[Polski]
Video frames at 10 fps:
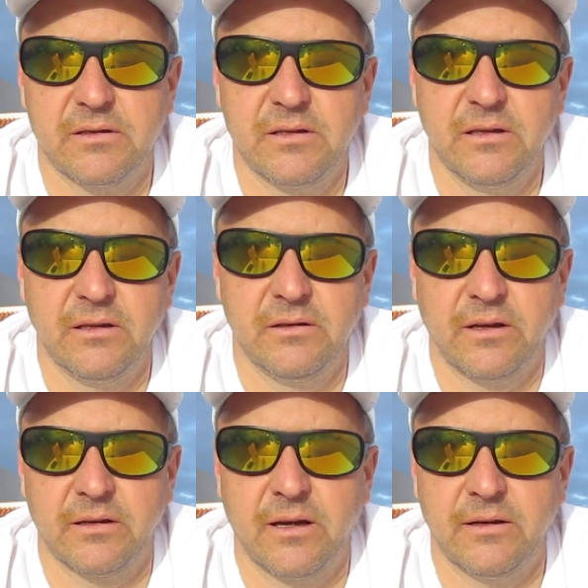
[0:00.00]
z nich i
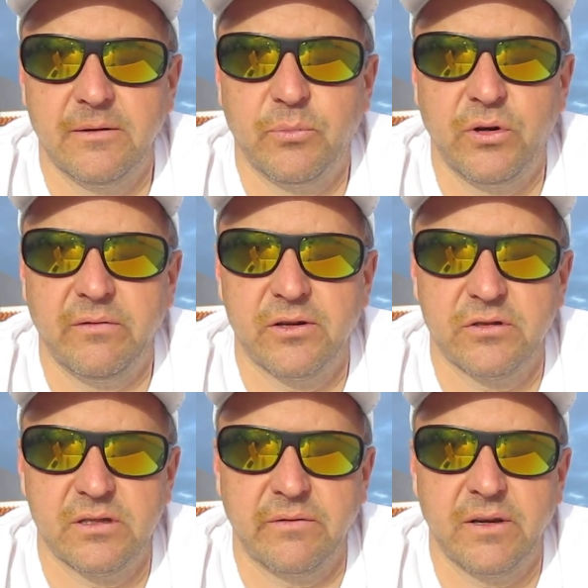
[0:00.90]
tak dalej,
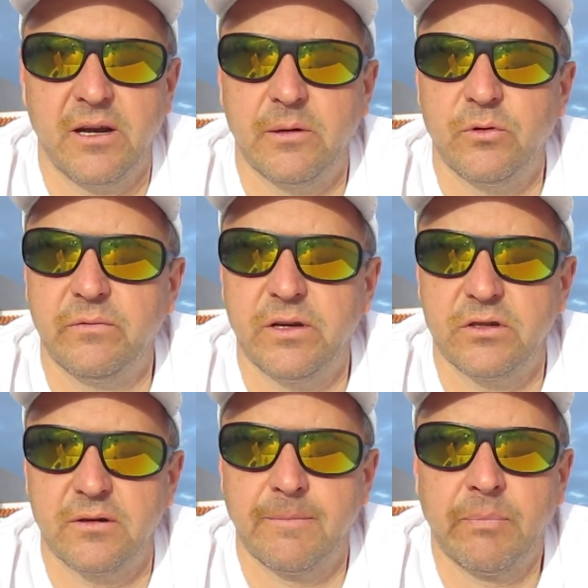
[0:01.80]
ponieważ zawierają
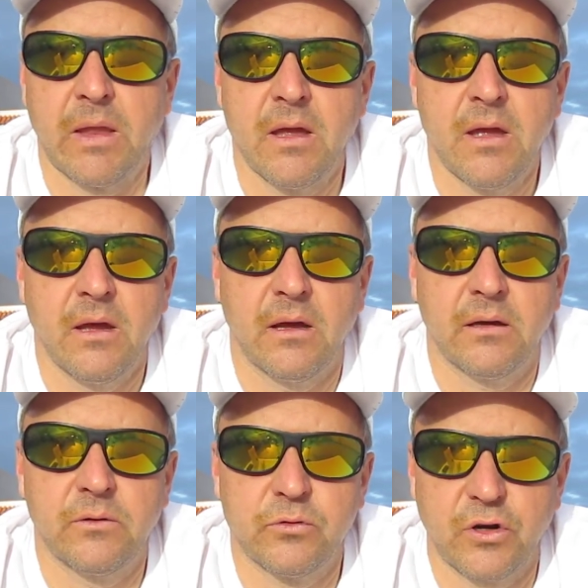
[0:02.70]
również
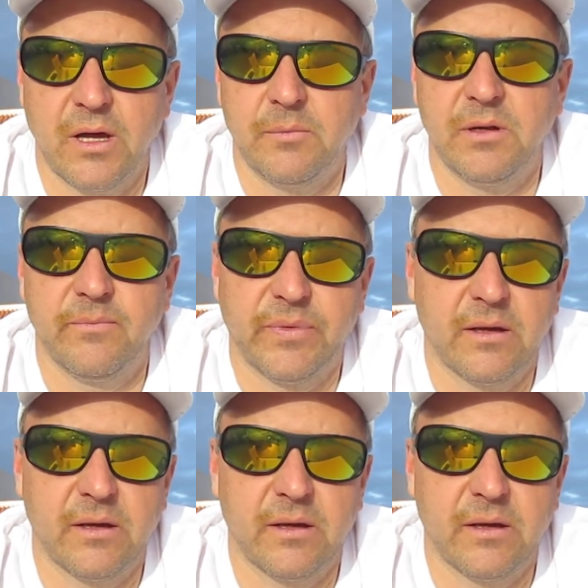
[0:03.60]
E, dużo chemii.